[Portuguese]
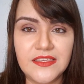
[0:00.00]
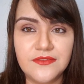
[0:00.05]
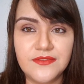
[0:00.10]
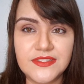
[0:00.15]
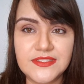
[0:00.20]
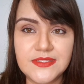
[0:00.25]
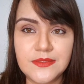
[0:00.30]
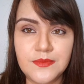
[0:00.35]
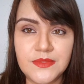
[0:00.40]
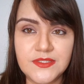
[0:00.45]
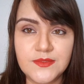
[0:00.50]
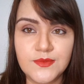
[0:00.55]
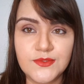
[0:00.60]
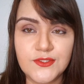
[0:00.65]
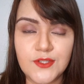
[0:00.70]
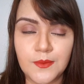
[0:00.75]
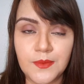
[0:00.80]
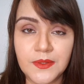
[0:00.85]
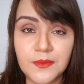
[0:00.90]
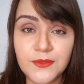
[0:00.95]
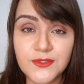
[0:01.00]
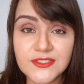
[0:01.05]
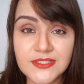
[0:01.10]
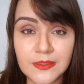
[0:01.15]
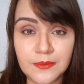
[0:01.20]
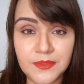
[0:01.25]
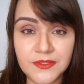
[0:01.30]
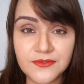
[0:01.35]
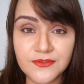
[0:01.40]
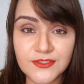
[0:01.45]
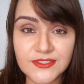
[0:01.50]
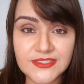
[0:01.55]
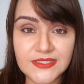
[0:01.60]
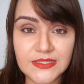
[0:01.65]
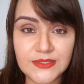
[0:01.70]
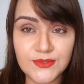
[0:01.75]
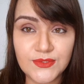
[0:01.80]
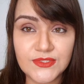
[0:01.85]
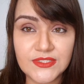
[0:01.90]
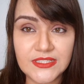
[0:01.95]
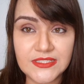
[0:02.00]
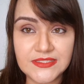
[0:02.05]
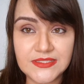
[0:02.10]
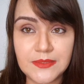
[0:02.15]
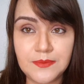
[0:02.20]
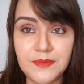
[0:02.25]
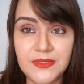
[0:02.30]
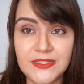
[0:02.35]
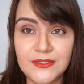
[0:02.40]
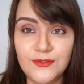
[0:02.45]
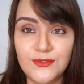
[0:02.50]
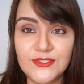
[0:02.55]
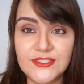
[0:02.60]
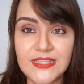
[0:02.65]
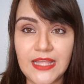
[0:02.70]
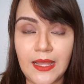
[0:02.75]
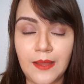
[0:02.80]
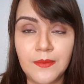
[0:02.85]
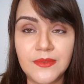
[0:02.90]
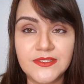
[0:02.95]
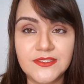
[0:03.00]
Aqui vai ser mesmo só pra mostrar pra vocês os recebidos, tá?